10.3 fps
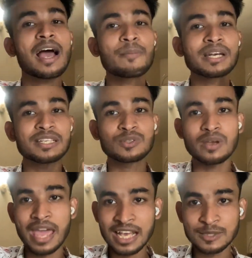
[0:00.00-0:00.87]
আমার কিছু
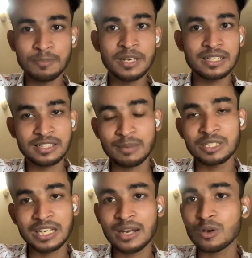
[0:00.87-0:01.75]
এক্সপিরিয়েন্স আমি
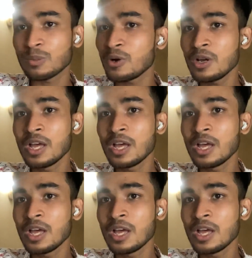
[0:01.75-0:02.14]
শেয়ার করব